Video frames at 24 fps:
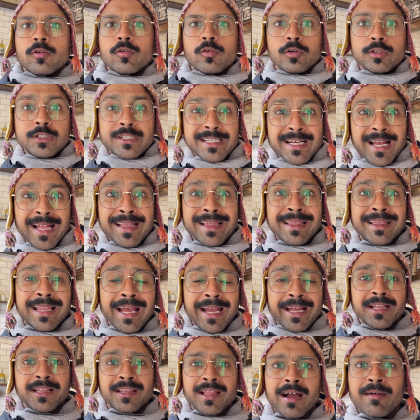उज्जान
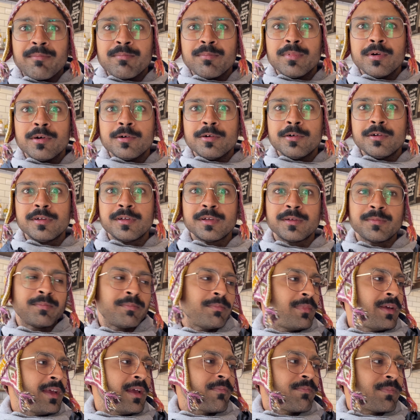ताइताम्बो
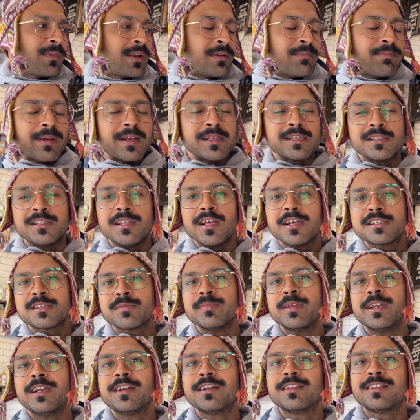में अपने पास 10
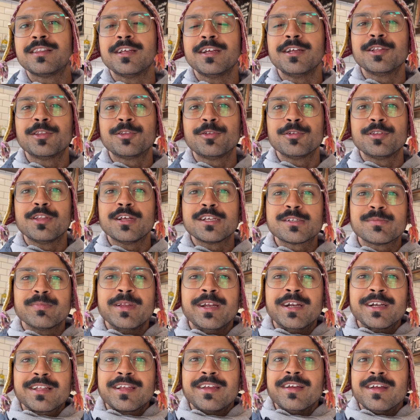मिनट थे तो 10
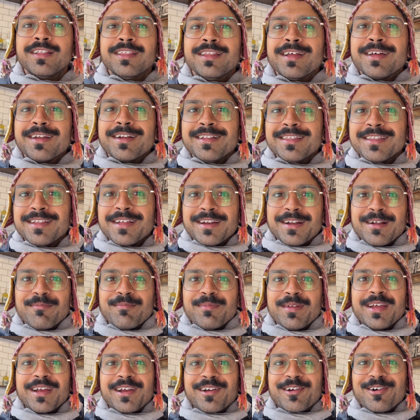मिनट के अंदर अंदर
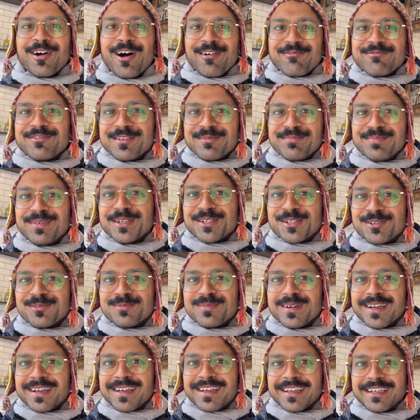हमने कॉफ़ी भी सुबह